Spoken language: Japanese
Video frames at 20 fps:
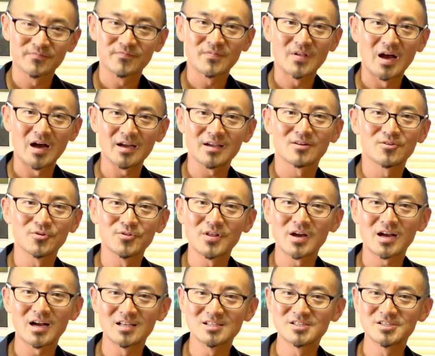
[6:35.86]
はい、こんな
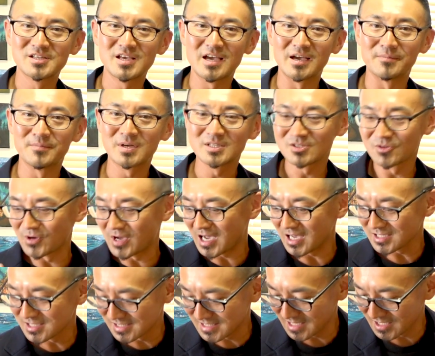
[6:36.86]
感じで、まあ、その
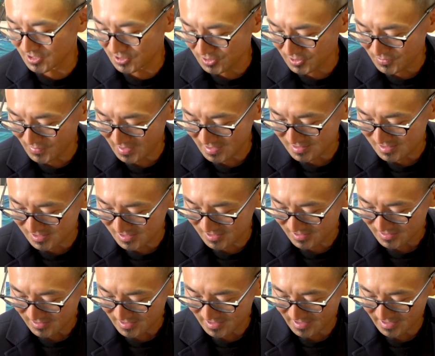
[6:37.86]
発声のニュアンス、
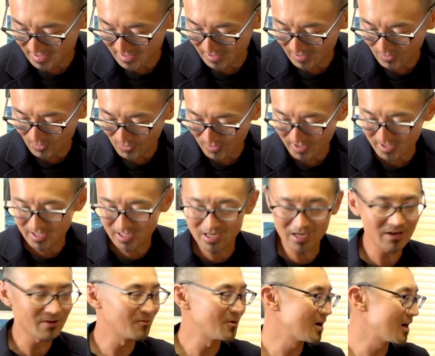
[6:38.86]
えー、これ
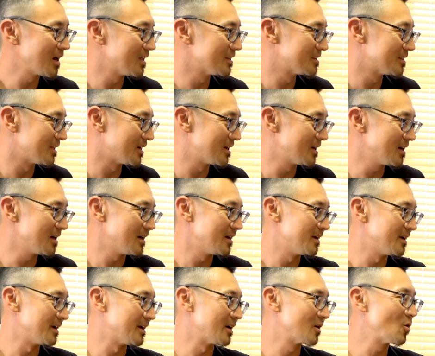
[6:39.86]
が分かったら、
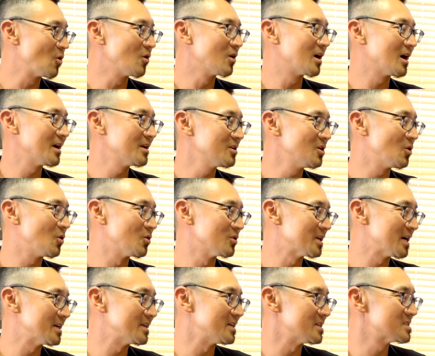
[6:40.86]
えー、今回のお
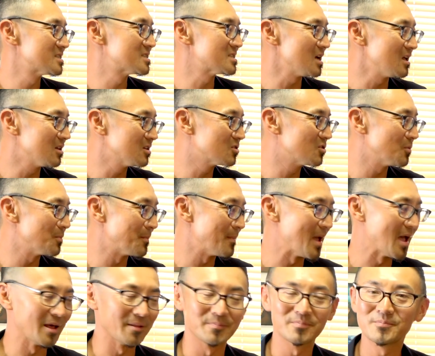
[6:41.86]
題です。 Saul
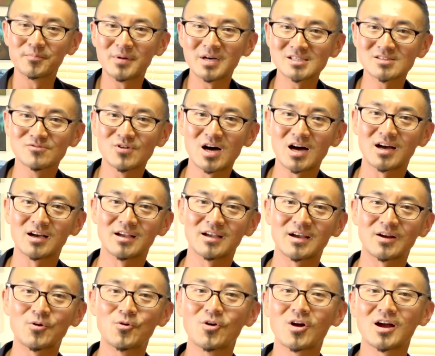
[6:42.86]
Goodman、 まずは、
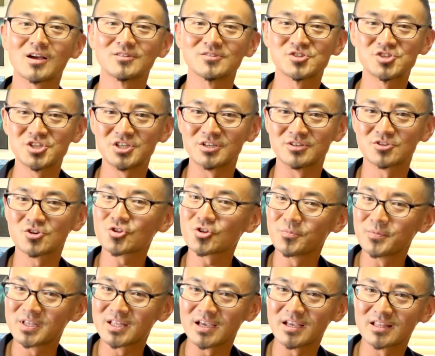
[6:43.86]
えー、今回のシーンをちょっと
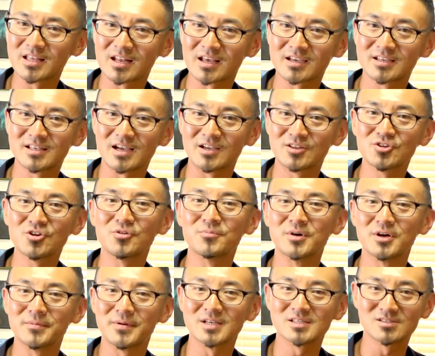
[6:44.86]
見ていただきたいと思
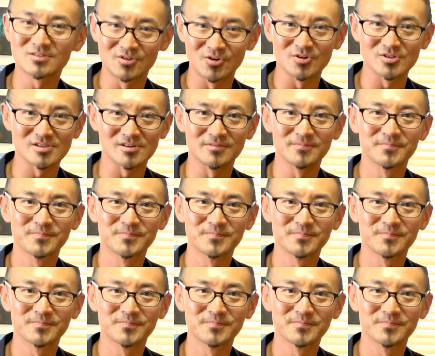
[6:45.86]
います。どうぞ。